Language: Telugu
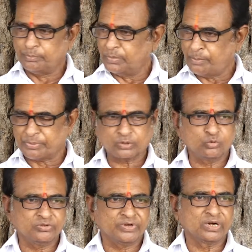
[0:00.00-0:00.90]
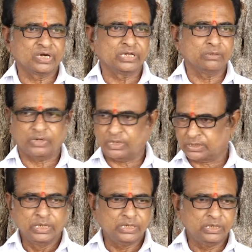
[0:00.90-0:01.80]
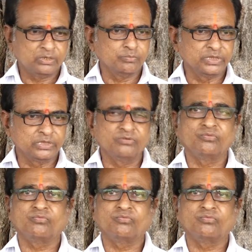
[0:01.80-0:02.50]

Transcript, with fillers: మా ప్రకృతి వనాన్ని మా ఈ మంచి